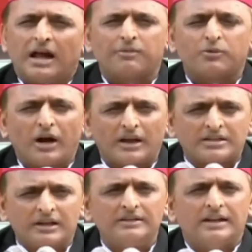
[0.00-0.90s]
आपको
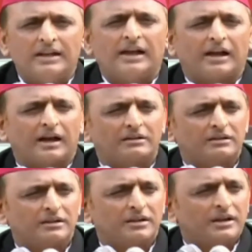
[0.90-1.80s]
आरक्षण दिया जाएगा
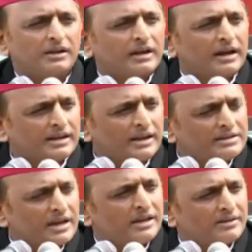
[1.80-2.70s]
घर घर
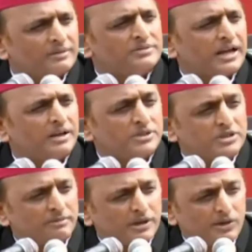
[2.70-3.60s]
जाके समझाया
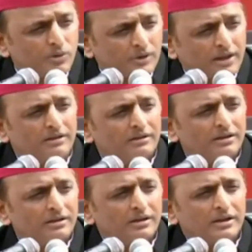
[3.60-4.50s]
बीजेपी के लोगों ने
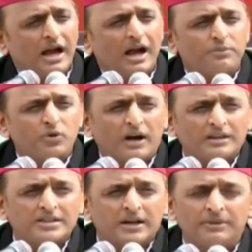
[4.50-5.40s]
कि आपको
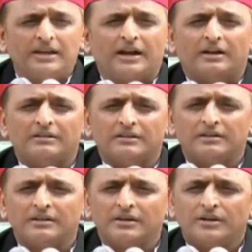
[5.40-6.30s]
आरक्षण मिलेगा
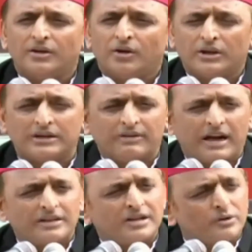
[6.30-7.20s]
और जब
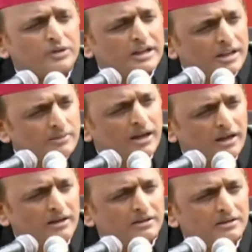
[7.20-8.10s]
आरक्षण उन्हें नहीं
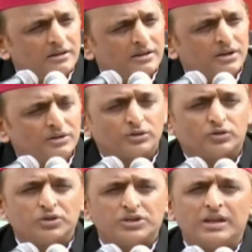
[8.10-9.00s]
मिला तो
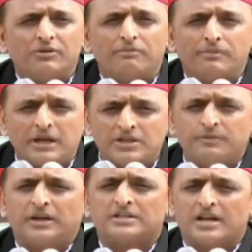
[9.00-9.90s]
सोचिए वो मंच
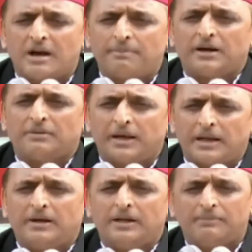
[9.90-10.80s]
पर जहां पर
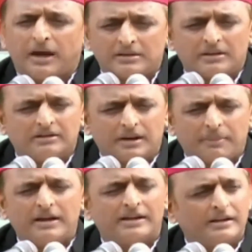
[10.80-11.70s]
बड़े बड़े भारतीय जनता
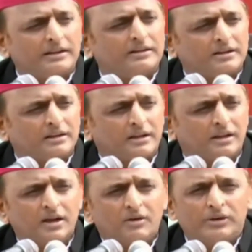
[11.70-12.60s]
पार्टी के नेता थे
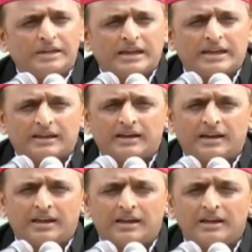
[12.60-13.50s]
वो ये कह के
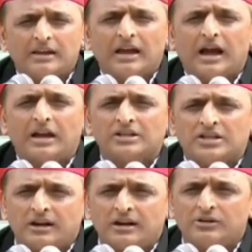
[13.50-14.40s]
गए कि
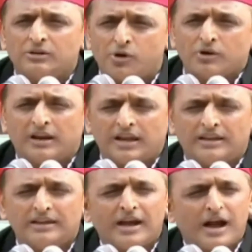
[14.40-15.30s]
आरक्षण नहीं तो वोट
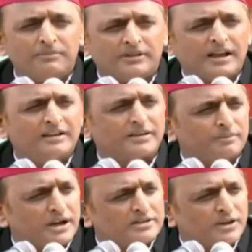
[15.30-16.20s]
नहीं हम निषाद
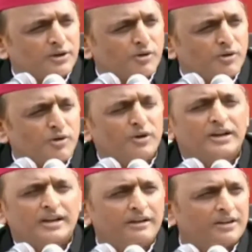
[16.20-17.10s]
समाज के लोगों को
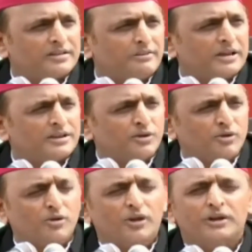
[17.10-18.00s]
केवट समाज के
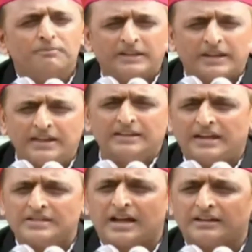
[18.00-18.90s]
लोगों को बधाई
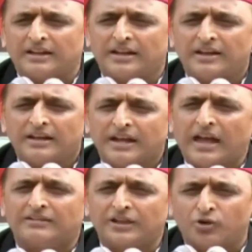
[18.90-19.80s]
देना चाहते हैं कि
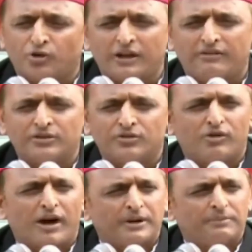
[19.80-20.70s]
ऐसे धोखेबाजों
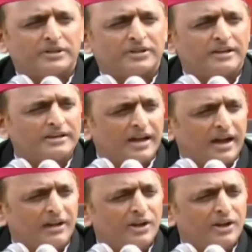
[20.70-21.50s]
को आपने पहचान लिया